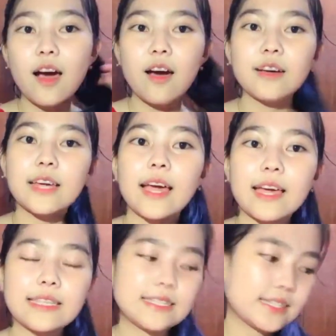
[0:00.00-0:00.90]
Oke,
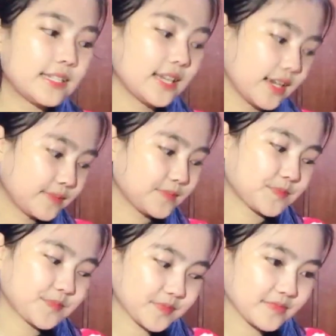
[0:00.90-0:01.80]
okay, jadi
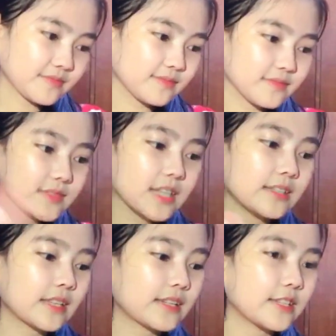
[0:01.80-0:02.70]

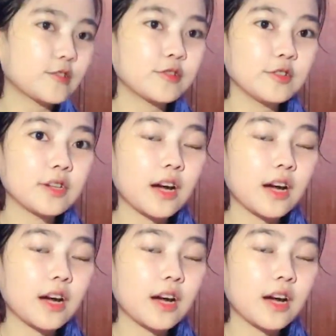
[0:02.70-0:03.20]
tadi tuh